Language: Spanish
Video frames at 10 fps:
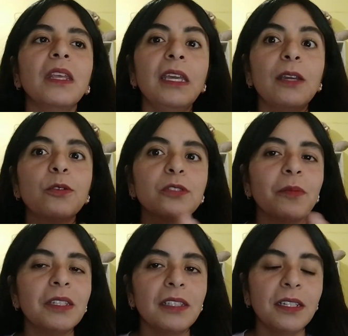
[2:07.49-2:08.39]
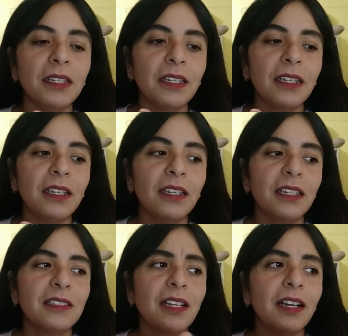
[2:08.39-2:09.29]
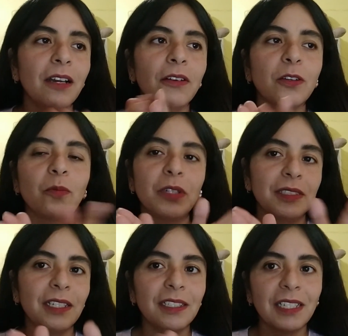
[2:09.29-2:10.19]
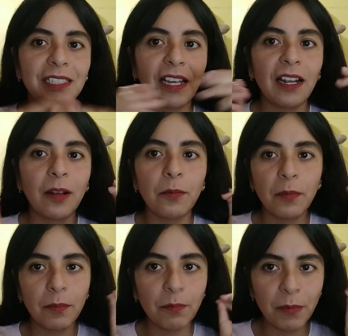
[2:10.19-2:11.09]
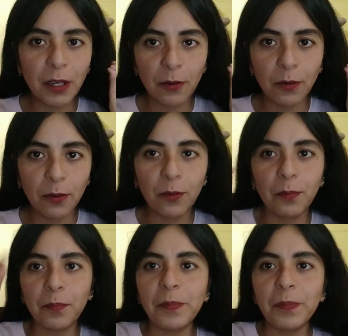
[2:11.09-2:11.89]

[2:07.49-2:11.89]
Y justamente eh, quisiera acabar como este antes de que sea el mero